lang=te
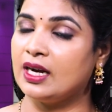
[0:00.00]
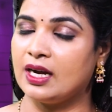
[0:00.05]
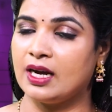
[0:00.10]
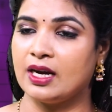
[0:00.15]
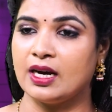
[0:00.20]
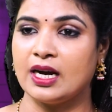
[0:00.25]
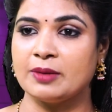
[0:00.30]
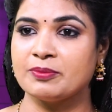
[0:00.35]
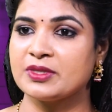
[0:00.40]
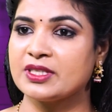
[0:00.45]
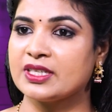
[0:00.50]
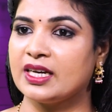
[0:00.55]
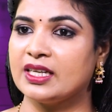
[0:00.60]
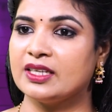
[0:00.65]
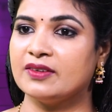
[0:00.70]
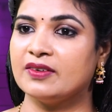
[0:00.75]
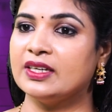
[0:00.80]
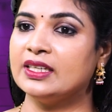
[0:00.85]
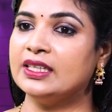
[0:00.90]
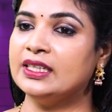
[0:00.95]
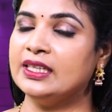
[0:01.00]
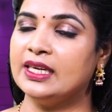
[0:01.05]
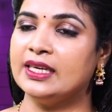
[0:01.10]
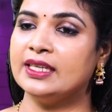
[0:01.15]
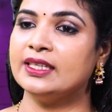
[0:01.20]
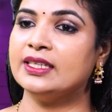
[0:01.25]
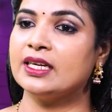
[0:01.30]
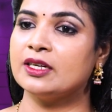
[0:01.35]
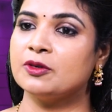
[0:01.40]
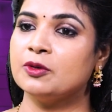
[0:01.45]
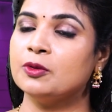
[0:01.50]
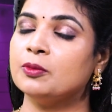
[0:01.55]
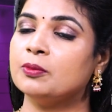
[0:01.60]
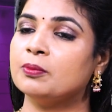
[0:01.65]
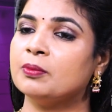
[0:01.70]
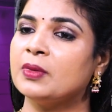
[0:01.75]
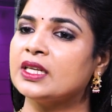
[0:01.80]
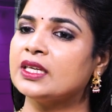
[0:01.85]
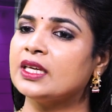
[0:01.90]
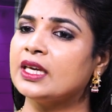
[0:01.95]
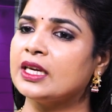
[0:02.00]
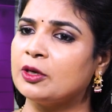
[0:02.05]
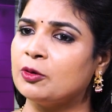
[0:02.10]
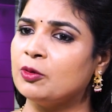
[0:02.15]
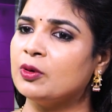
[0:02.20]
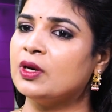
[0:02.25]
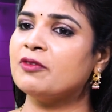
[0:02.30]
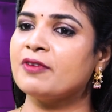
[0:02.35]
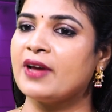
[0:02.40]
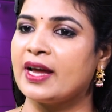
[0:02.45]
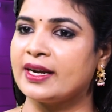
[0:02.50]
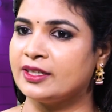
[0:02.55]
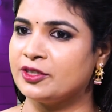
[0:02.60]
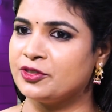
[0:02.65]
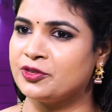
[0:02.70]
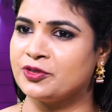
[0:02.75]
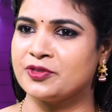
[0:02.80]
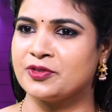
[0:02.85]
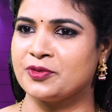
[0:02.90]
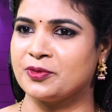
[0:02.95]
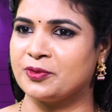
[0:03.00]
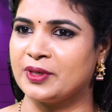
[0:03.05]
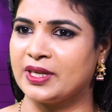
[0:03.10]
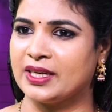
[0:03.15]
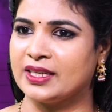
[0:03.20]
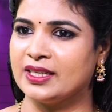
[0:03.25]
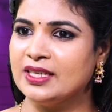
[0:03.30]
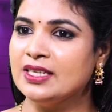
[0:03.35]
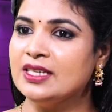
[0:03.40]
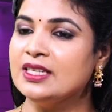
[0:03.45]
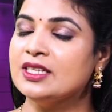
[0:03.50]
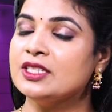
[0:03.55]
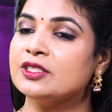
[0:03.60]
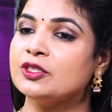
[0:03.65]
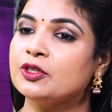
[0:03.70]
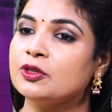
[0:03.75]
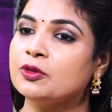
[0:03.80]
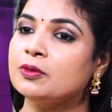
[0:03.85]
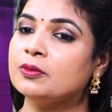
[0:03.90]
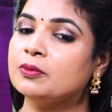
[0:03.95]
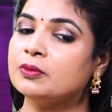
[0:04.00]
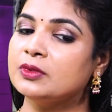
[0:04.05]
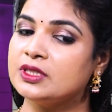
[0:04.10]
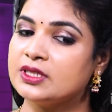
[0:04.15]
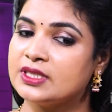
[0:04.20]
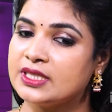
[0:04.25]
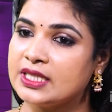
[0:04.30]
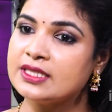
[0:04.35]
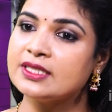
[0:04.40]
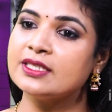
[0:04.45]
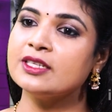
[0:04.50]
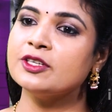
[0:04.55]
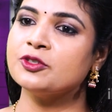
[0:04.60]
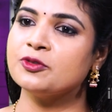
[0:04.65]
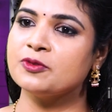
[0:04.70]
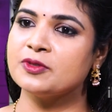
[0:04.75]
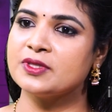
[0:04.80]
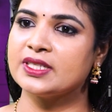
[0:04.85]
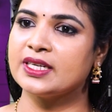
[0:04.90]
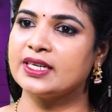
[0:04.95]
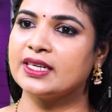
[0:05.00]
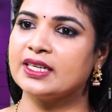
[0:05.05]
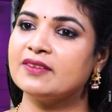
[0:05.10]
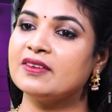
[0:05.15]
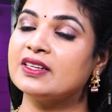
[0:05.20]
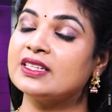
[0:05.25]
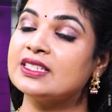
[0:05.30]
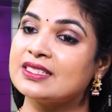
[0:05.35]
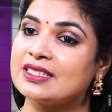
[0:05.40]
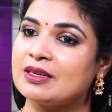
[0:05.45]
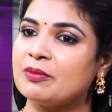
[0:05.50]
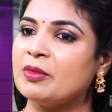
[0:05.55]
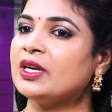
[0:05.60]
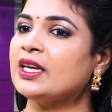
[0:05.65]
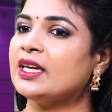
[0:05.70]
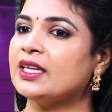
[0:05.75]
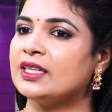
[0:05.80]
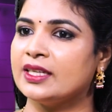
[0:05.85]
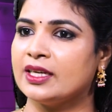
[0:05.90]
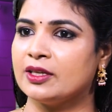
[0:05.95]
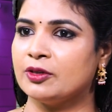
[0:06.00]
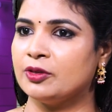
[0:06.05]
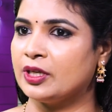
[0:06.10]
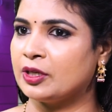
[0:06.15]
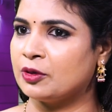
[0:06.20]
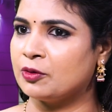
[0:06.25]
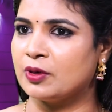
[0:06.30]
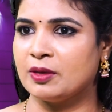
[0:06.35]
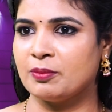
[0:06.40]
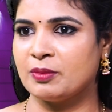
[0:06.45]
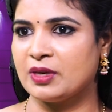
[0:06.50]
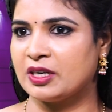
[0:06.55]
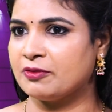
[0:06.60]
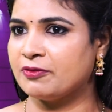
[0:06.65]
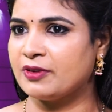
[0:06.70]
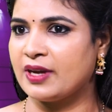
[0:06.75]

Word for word: హార్మ్స్ కానివ్వండి ఈ ఏరియాలో మనకి ఎక్కువగా ఫ్యాట్ ఇష్యూస్ ఉంటాయి సో జెంట్స్లో చూసినట్లయితే వాళ్ళకి స్టమక్ ఏరియాలో ఎక్కువగా మనకి